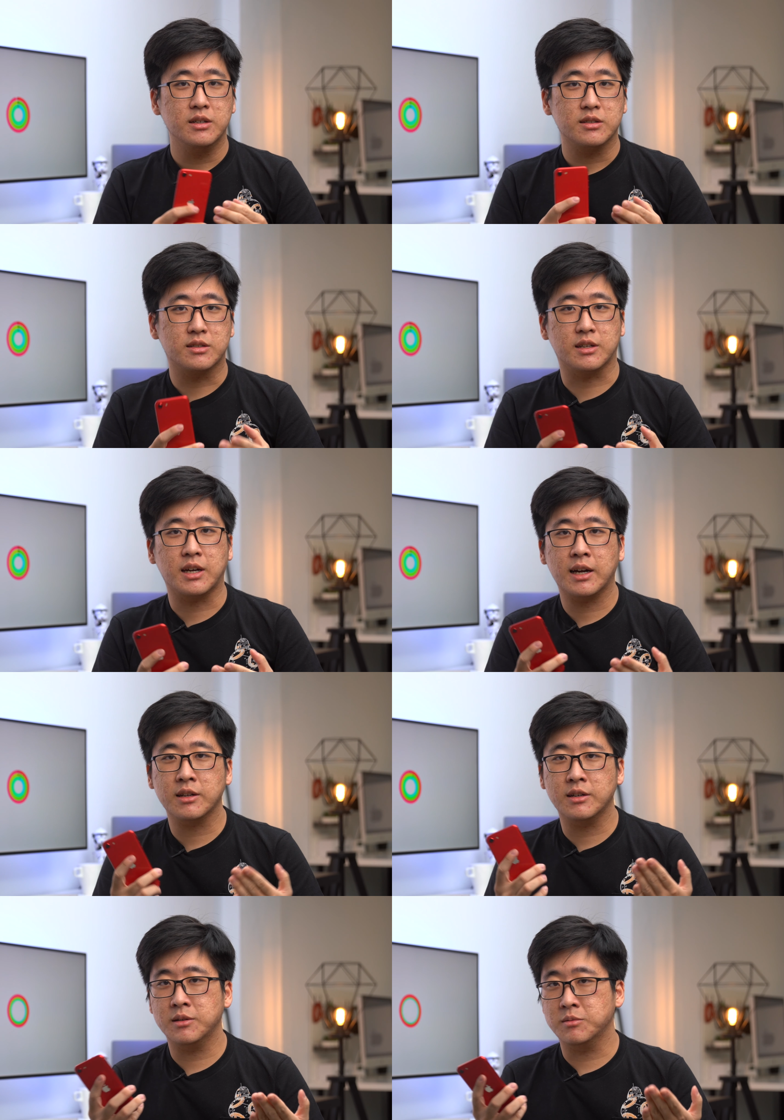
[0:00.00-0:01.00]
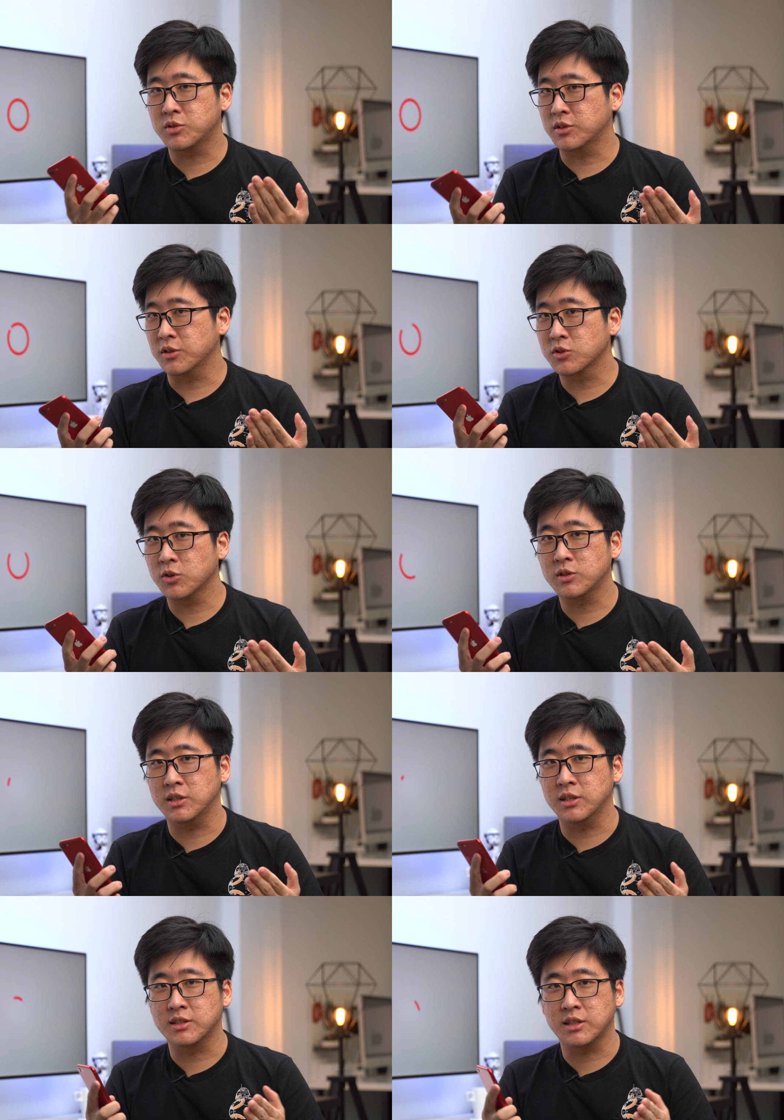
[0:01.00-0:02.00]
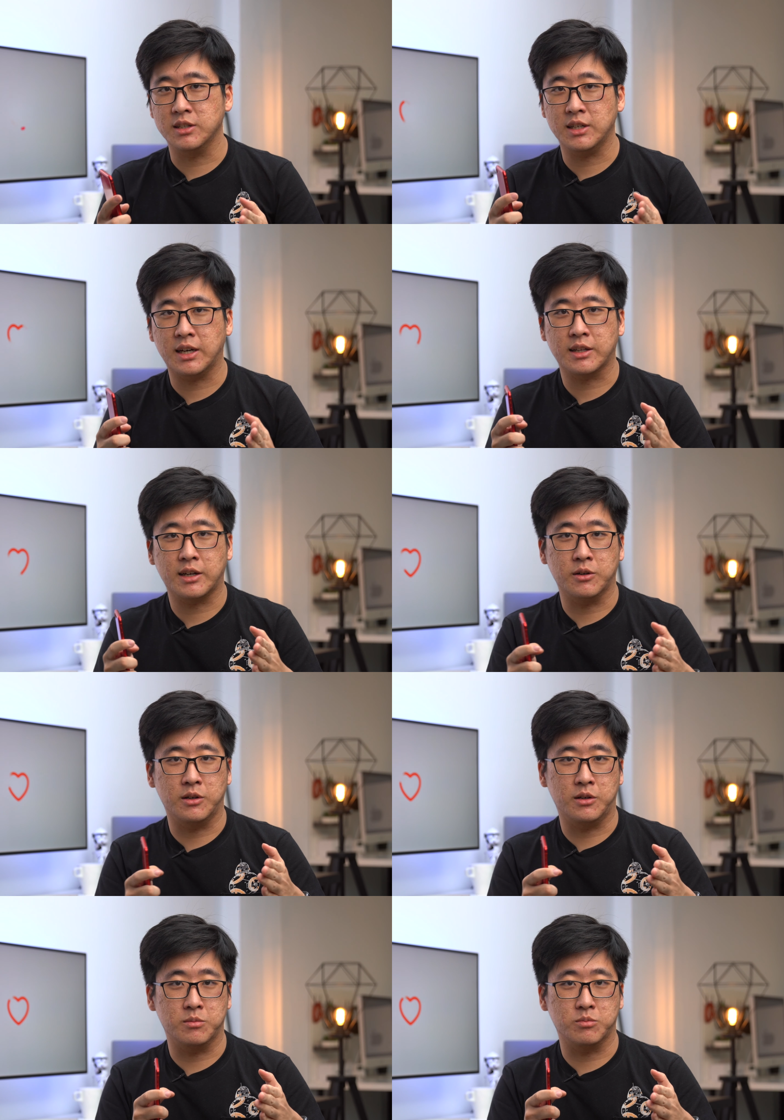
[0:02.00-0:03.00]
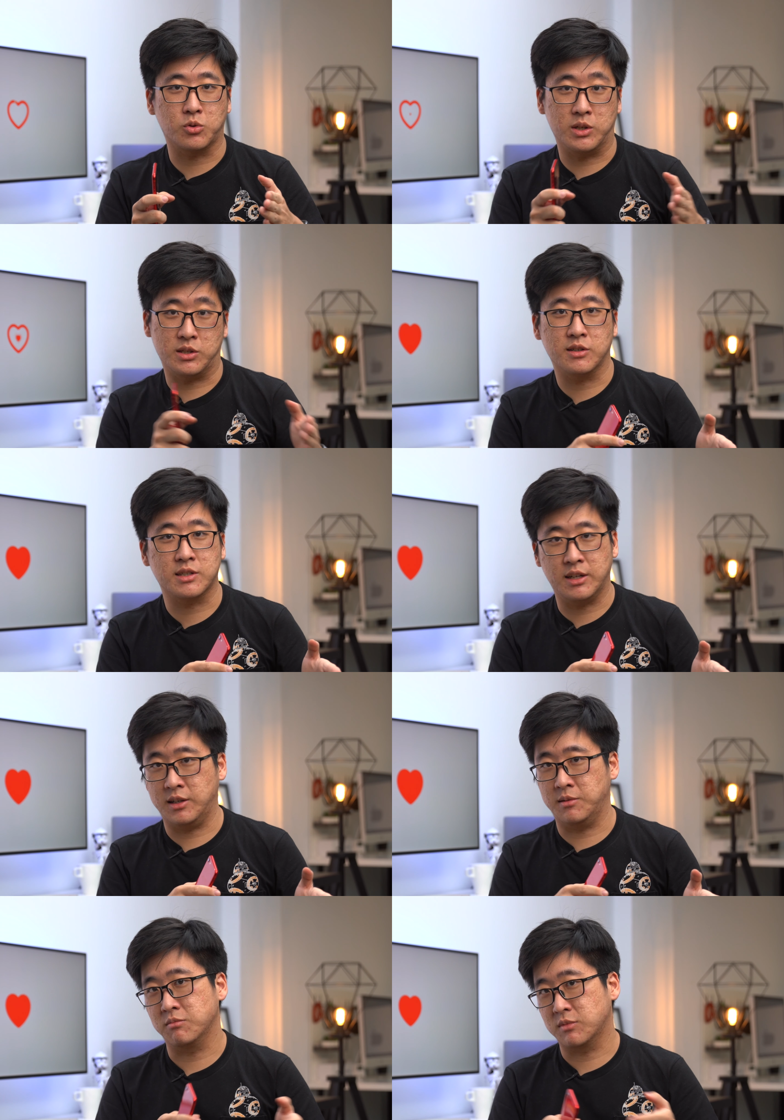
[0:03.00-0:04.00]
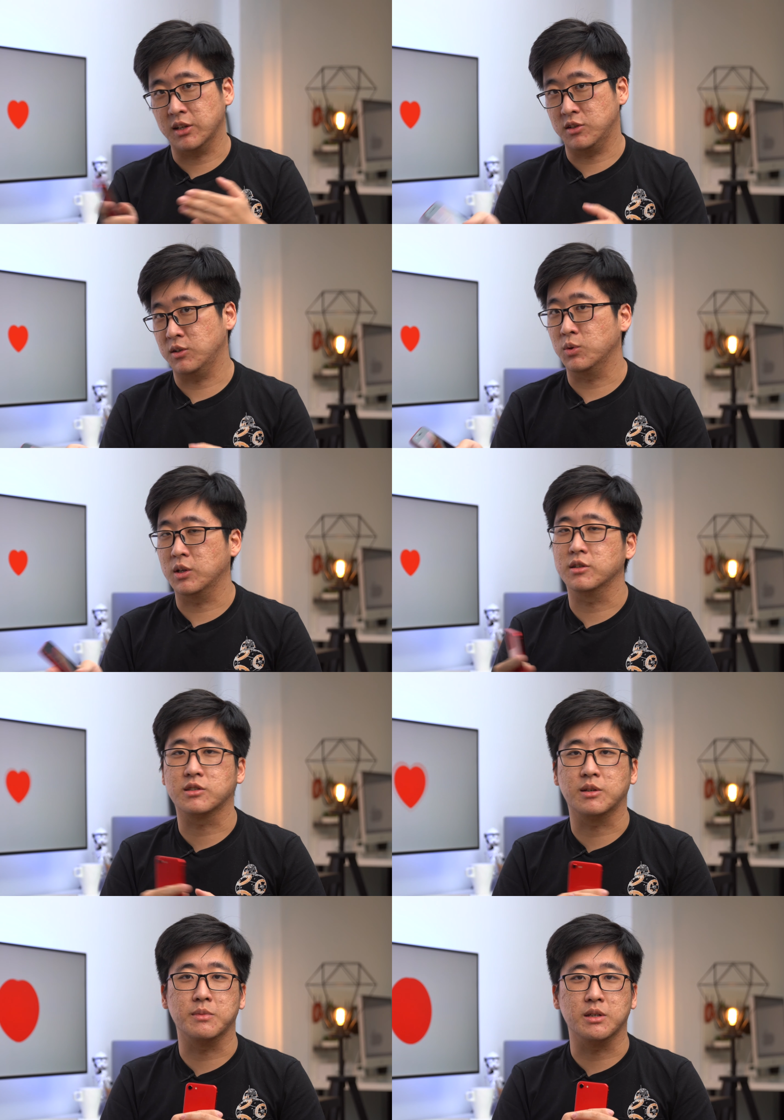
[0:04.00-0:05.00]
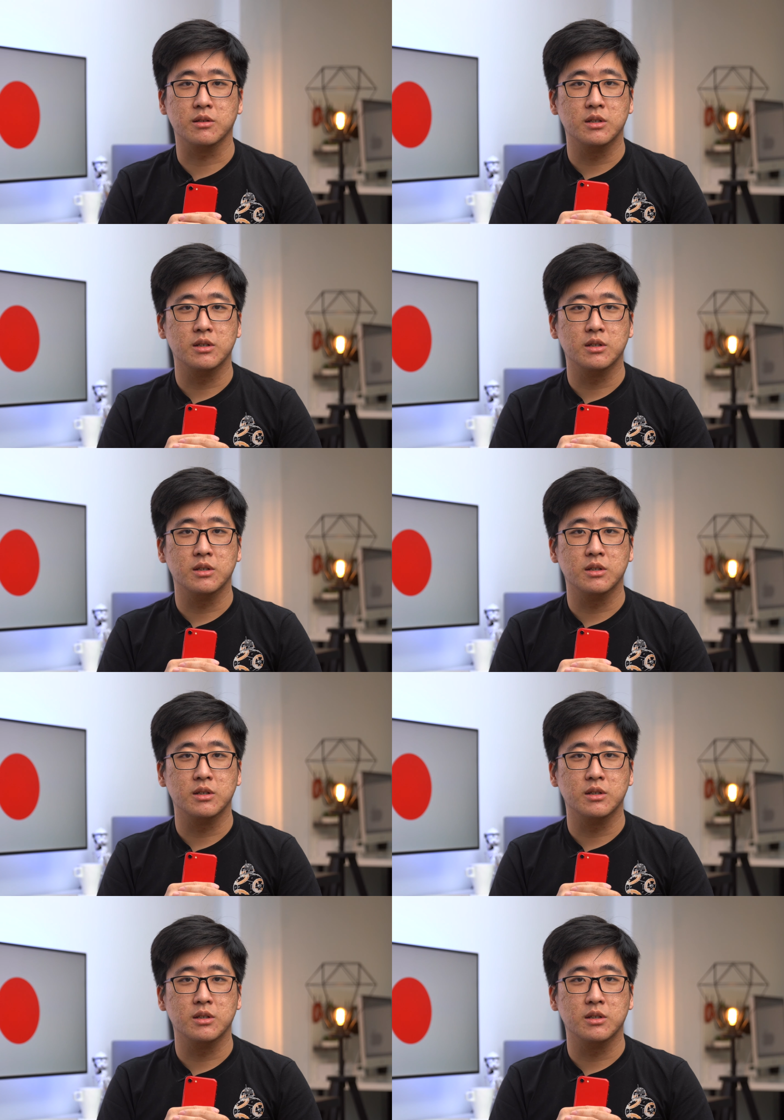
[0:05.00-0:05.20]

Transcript: 使它的使用周期呢增加到了短则三年、长则五年的生命。